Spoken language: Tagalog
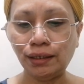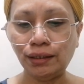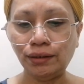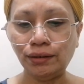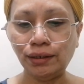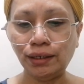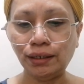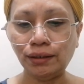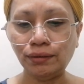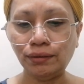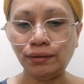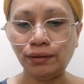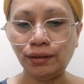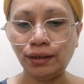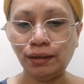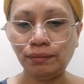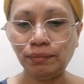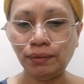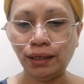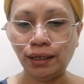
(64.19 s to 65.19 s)
inyong lingkod
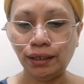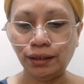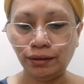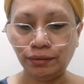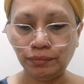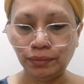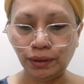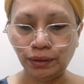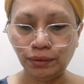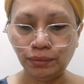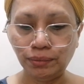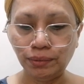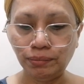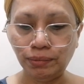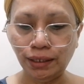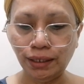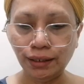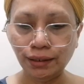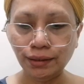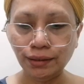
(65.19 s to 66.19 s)
Ralph Lion Pagugo
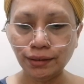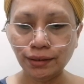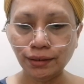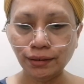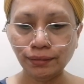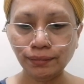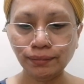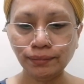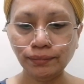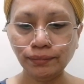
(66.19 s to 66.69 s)
Vlogs